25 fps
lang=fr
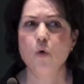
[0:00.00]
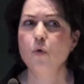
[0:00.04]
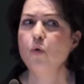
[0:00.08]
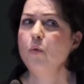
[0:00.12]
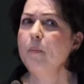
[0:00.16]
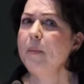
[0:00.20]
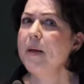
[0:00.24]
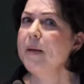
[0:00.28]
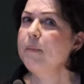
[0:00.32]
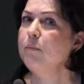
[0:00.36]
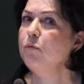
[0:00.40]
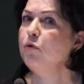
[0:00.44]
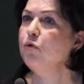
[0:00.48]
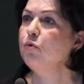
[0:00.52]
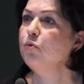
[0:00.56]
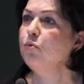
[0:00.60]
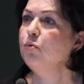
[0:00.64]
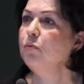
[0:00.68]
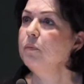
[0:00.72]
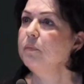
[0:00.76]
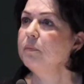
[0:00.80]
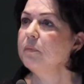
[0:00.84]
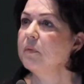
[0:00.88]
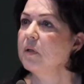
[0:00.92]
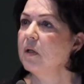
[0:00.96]
Ou même
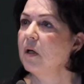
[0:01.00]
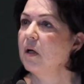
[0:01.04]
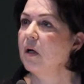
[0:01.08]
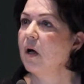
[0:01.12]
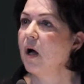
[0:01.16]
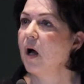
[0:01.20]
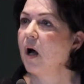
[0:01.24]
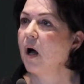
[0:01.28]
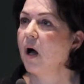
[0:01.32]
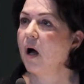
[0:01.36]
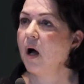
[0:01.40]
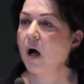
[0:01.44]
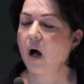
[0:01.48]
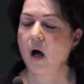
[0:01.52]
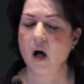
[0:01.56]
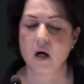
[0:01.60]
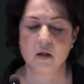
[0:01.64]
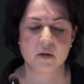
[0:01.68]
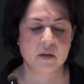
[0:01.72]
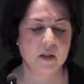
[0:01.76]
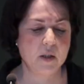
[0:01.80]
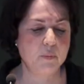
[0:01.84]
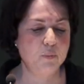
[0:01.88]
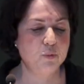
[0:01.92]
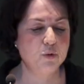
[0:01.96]
nous,
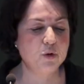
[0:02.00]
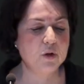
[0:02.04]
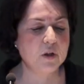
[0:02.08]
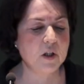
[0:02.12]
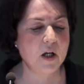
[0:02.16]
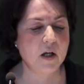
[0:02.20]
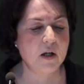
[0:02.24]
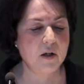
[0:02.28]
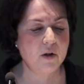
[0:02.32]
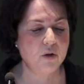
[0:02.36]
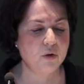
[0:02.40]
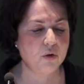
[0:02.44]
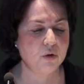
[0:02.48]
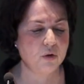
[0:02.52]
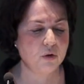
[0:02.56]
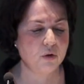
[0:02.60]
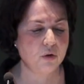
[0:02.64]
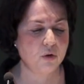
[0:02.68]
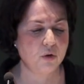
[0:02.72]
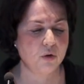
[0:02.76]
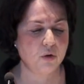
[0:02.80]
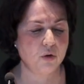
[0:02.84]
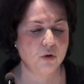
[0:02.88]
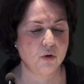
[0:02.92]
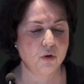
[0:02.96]
en débutant
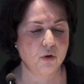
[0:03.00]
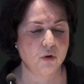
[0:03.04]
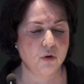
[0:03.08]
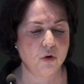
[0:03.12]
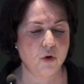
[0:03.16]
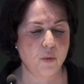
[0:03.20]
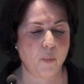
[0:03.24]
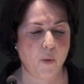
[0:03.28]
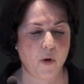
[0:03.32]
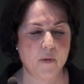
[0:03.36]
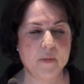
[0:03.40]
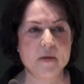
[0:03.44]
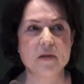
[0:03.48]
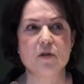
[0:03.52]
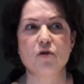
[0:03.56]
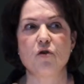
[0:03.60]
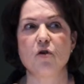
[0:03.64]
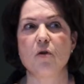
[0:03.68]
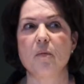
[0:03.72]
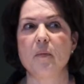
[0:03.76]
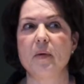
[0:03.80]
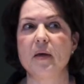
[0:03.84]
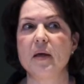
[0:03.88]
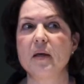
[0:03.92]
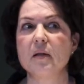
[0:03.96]
euh, le premier
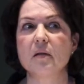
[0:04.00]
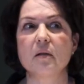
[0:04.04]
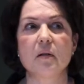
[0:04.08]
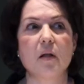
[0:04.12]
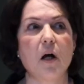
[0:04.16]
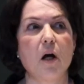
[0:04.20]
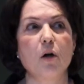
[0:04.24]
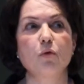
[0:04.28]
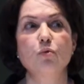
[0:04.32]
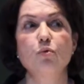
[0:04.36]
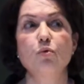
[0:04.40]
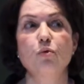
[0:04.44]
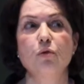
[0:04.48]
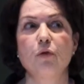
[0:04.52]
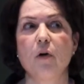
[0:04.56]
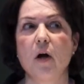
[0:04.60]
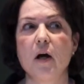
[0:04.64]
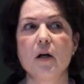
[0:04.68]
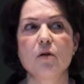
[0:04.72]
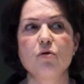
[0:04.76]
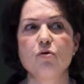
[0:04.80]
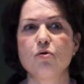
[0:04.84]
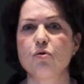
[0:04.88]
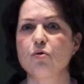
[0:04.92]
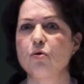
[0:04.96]
semestre, en
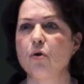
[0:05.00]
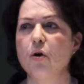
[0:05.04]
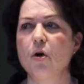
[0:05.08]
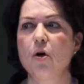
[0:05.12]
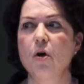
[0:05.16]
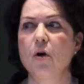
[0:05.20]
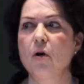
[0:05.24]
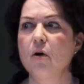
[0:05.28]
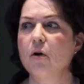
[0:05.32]
ouvrant sur